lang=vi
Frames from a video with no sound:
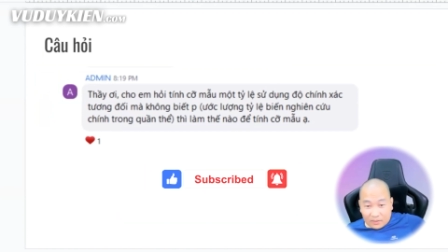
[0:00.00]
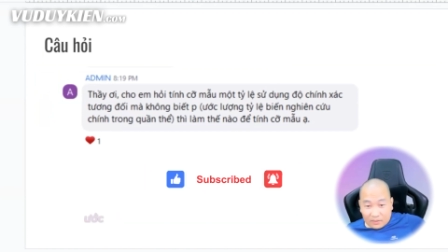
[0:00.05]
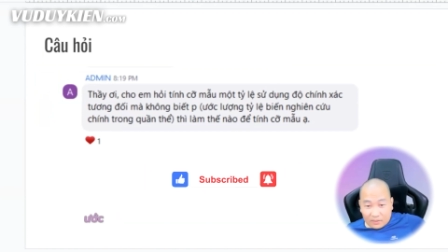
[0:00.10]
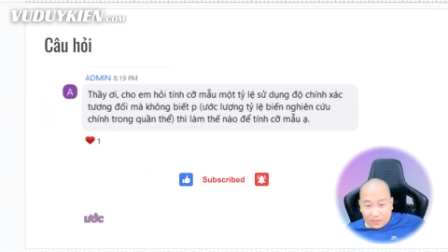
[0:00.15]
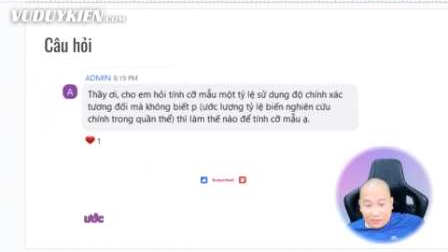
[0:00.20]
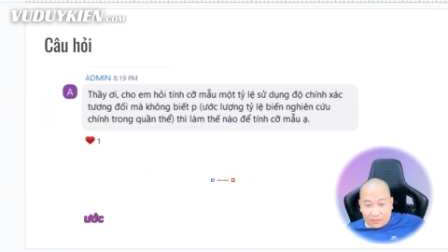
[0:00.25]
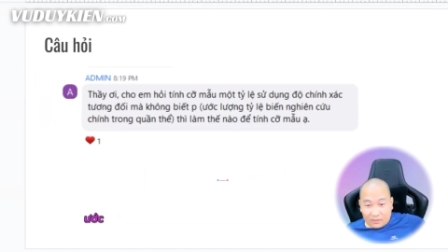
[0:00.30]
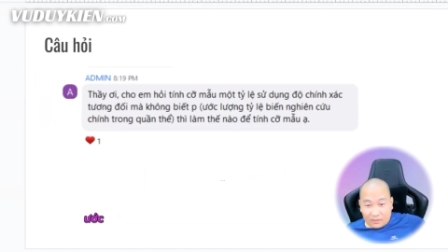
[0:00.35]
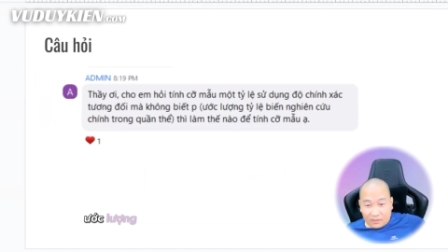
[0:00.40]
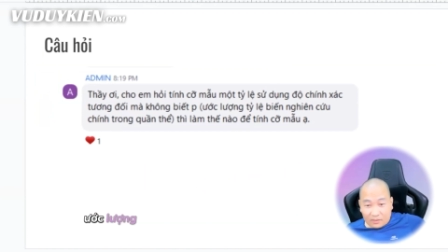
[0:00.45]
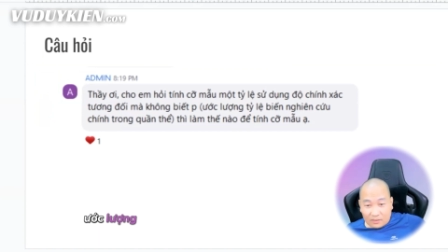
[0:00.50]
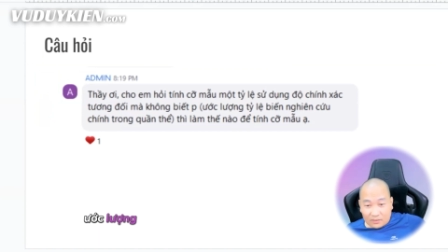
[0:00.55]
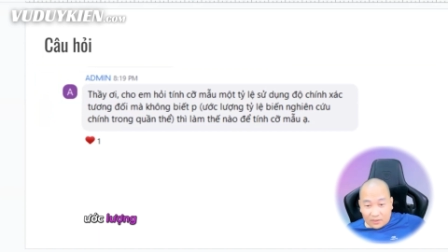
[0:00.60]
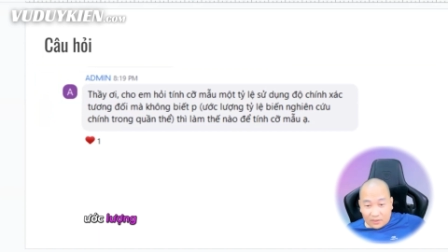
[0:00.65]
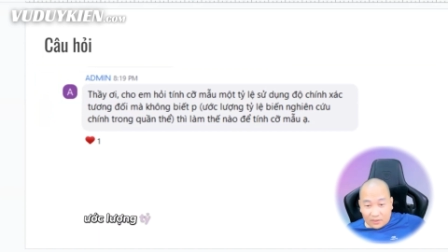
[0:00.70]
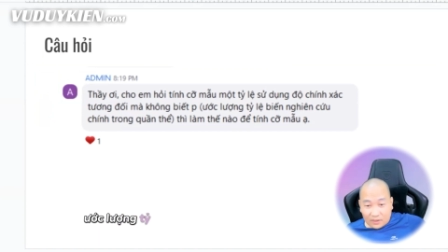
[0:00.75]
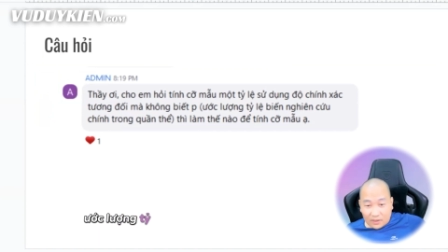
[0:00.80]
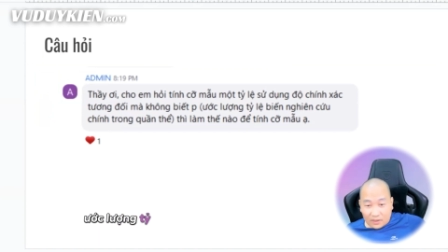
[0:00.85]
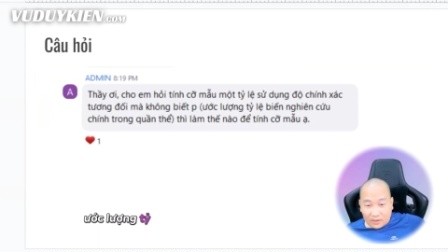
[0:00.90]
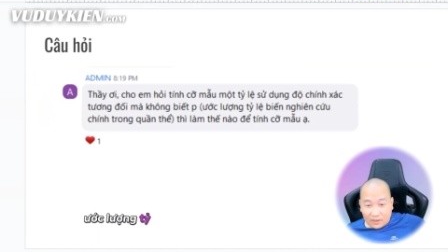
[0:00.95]
ước lượng
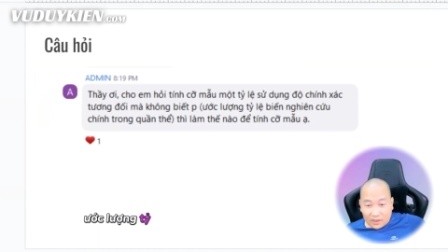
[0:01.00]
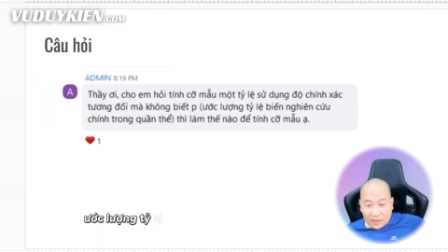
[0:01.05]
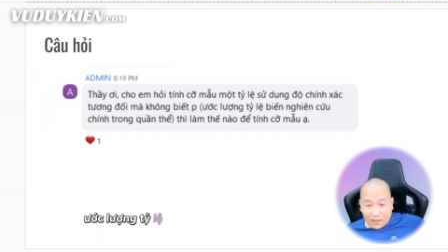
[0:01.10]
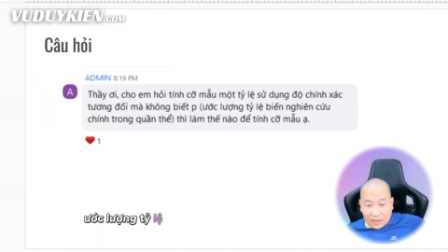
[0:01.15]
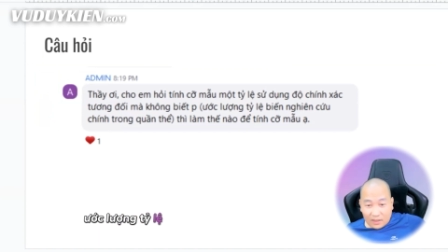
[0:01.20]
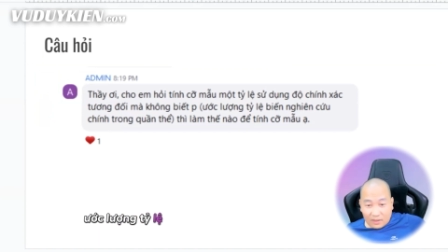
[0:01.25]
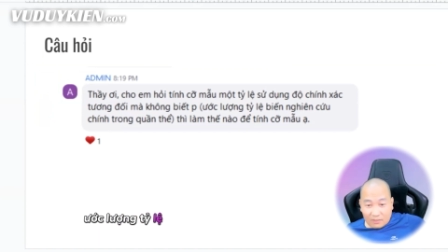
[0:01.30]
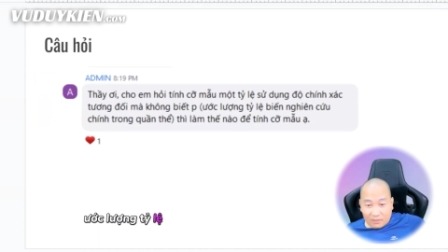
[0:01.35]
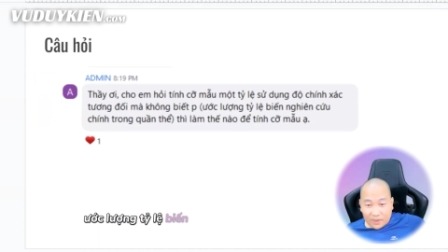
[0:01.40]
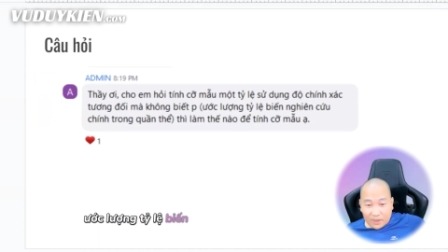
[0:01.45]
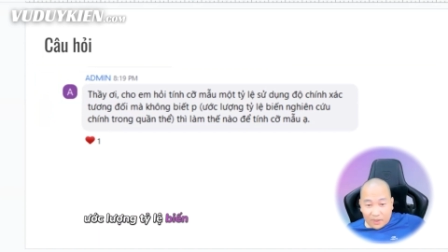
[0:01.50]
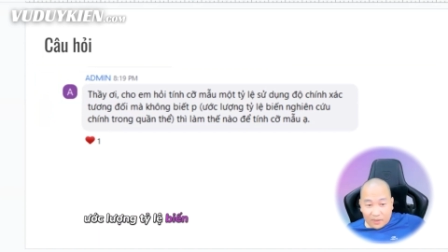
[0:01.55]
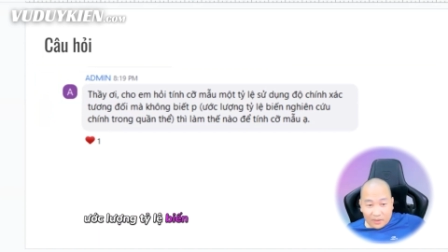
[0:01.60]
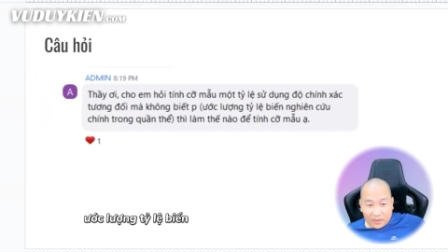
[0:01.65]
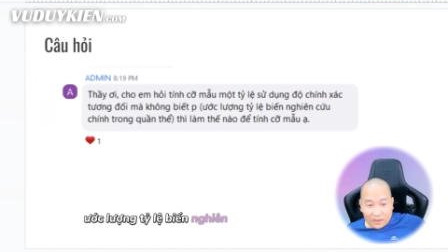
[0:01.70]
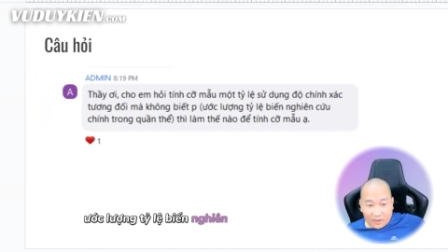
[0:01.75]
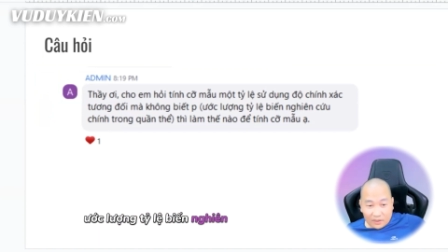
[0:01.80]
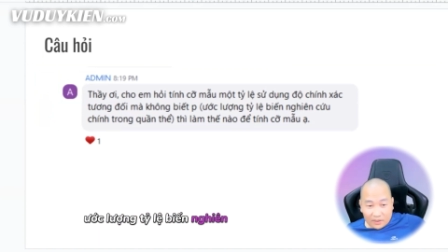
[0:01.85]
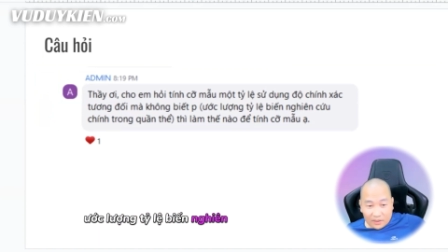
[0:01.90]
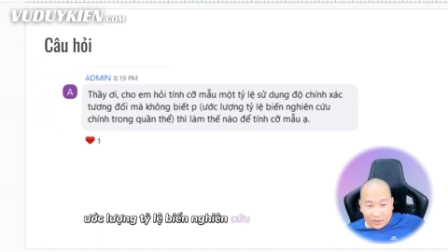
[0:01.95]
tỷ lệ biến
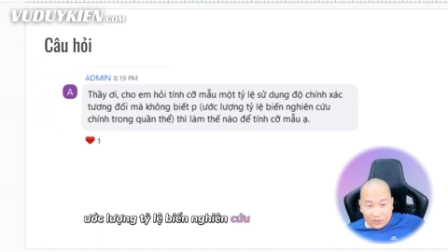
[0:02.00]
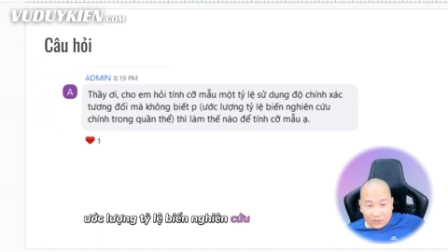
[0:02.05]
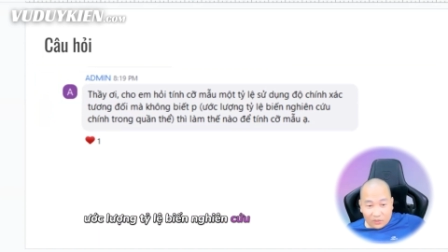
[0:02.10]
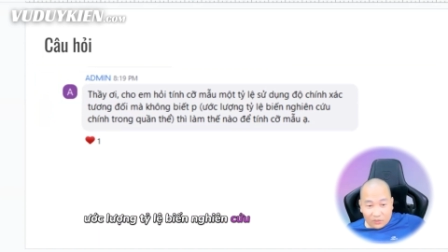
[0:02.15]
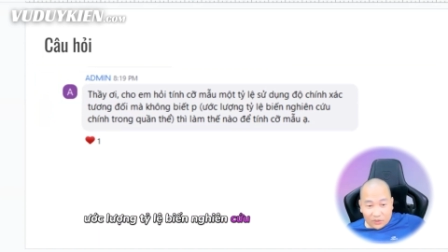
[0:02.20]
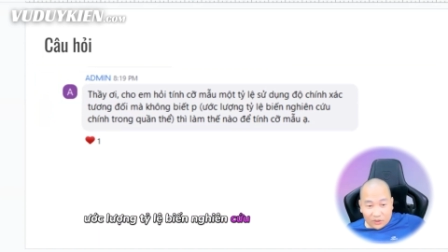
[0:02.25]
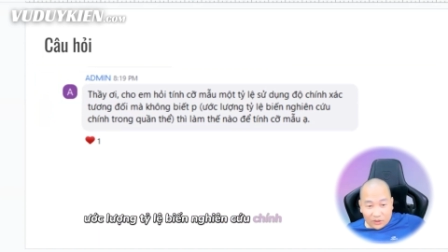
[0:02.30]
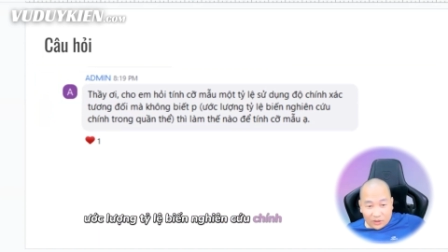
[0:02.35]
nghiên cứu